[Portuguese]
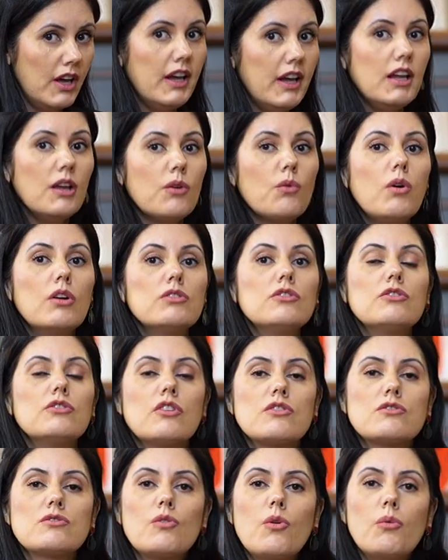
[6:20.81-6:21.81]
e quando
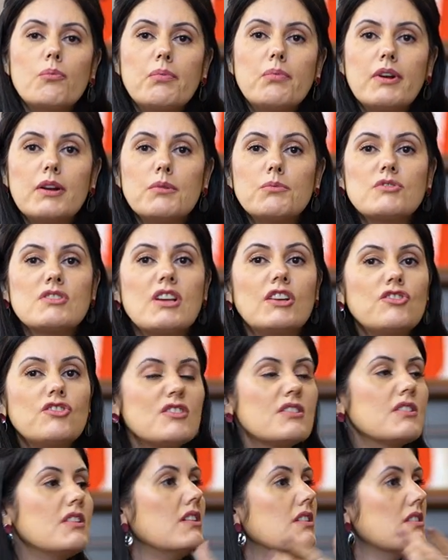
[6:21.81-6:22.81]
nós compramos à
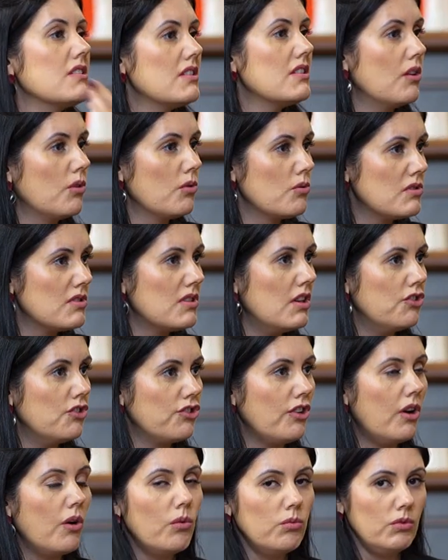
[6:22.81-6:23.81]
distância, ou
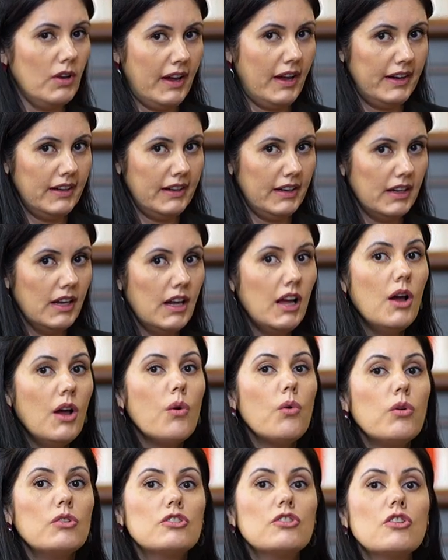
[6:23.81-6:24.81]
seja, online.
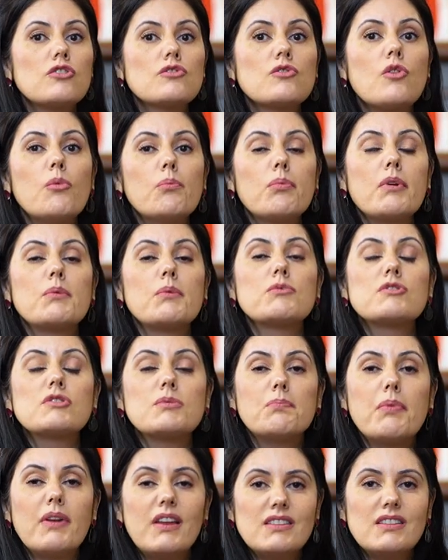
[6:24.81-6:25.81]
Quando nós compramos
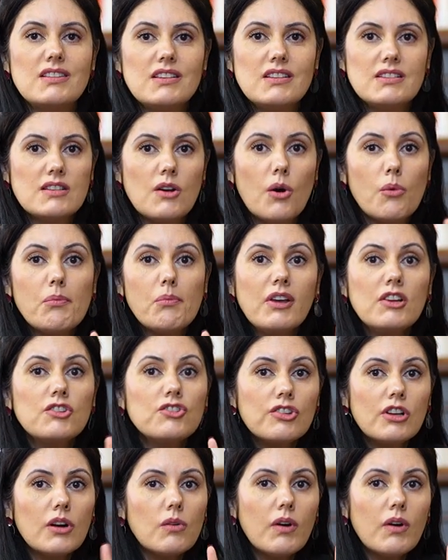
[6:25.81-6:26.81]

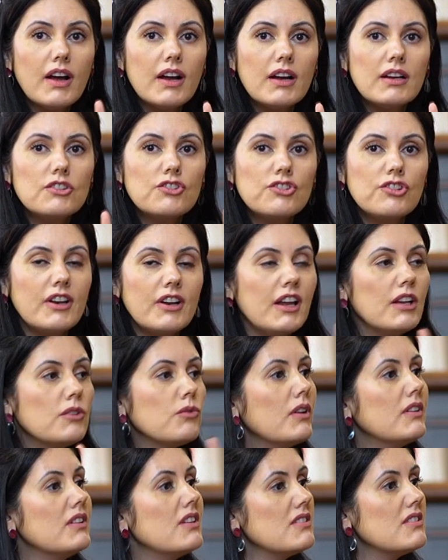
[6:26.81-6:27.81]
presencialmente, não há
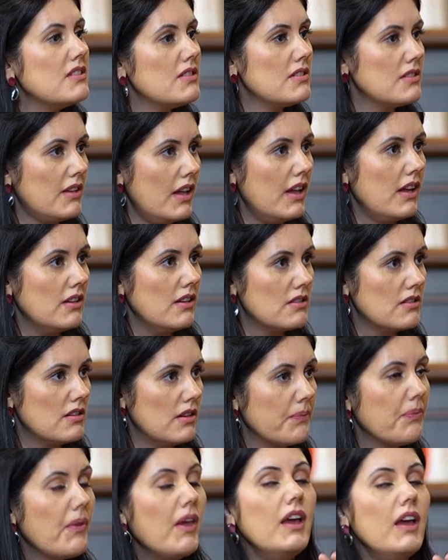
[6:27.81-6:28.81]
direito à
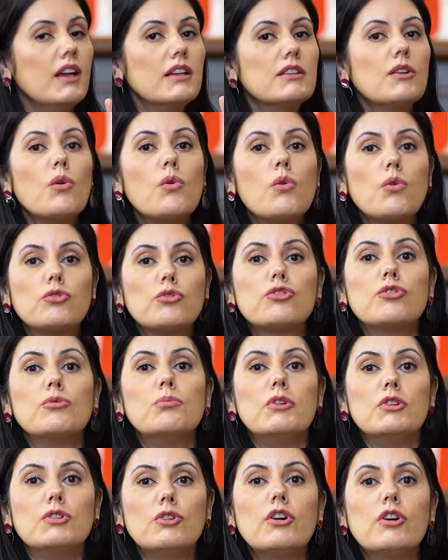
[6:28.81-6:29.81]
desistência. Então, o
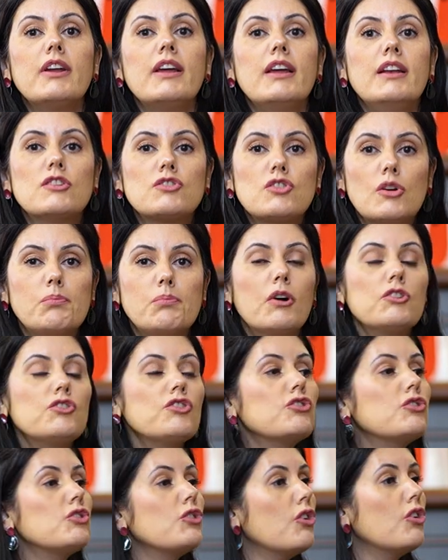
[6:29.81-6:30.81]
consumidor ele só
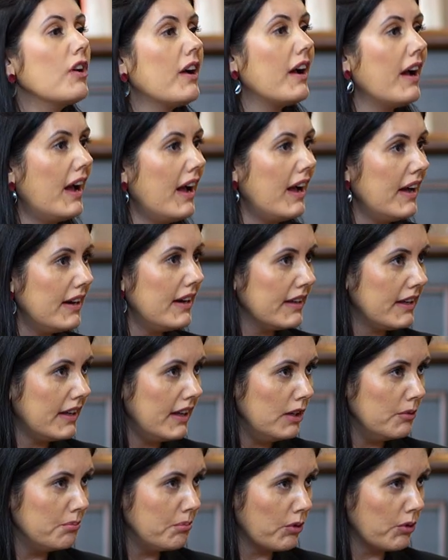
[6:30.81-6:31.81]
pode trocar
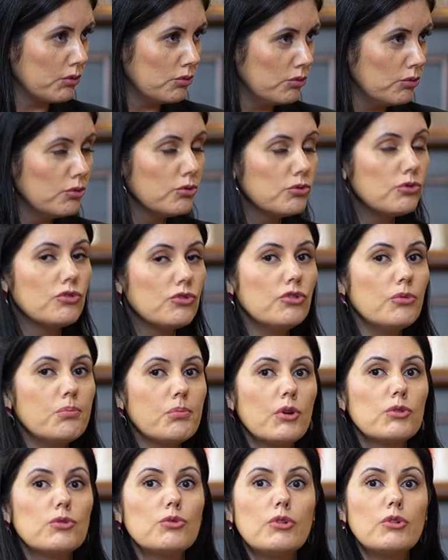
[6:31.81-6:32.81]
aquele produto se o
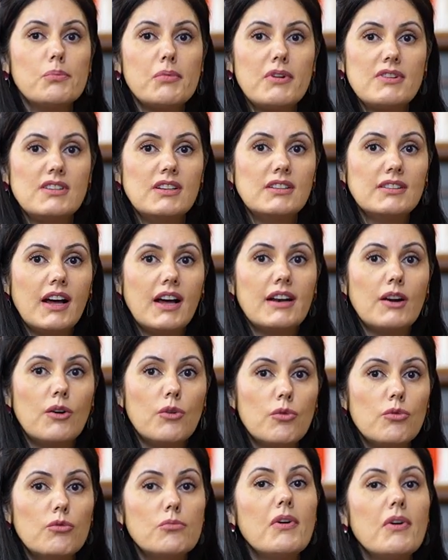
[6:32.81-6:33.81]
produto apresentar
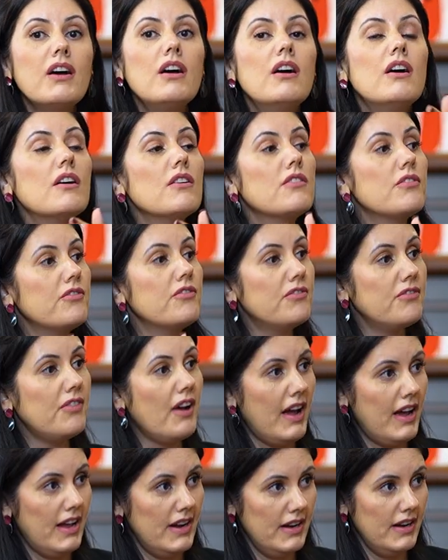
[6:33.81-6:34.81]
alguma
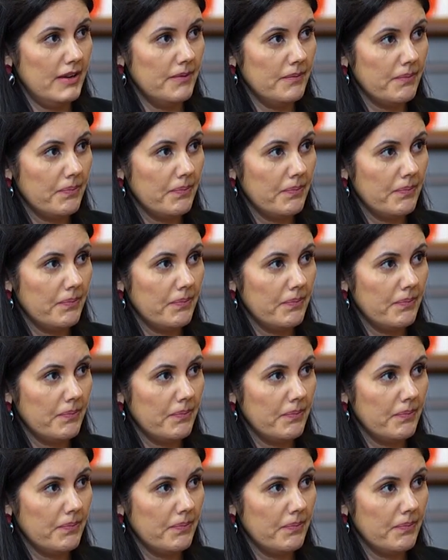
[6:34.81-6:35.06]
falha.